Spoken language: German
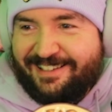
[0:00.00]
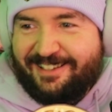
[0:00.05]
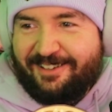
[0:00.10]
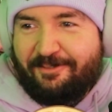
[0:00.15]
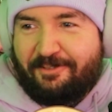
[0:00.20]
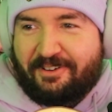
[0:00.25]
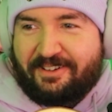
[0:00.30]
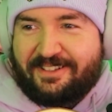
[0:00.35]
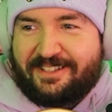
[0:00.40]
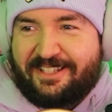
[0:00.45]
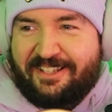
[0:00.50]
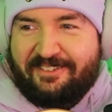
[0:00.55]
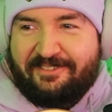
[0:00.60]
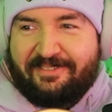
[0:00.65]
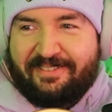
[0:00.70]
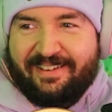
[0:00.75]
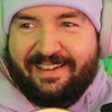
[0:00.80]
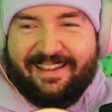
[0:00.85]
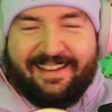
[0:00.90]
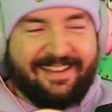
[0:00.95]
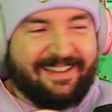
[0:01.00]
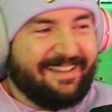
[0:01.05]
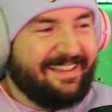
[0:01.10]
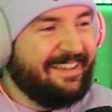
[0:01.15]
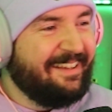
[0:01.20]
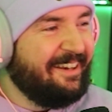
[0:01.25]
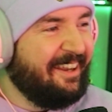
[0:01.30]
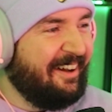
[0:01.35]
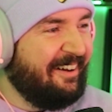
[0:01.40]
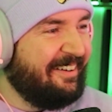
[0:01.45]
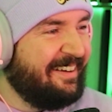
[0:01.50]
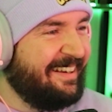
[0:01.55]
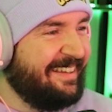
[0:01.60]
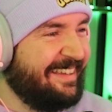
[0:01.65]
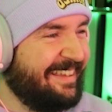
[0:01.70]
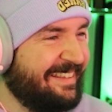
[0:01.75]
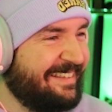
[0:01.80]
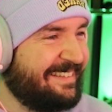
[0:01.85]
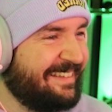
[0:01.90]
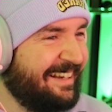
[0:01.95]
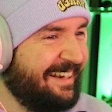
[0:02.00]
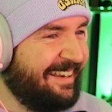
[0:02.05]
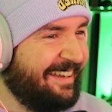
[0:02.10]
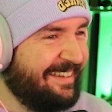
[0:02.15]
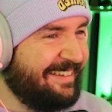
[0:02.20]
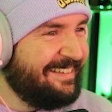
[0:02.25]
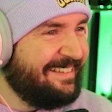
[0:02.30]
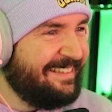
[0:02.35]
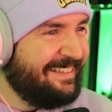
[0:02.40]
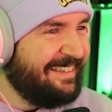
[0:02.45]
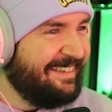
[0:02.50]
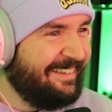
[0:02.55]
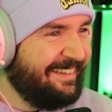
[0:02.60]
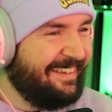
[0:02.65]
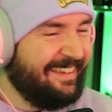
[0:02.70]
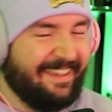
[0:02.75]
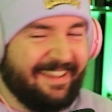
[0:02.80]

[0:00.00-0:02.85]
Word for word: ist im Prinzip genau das Gleiche.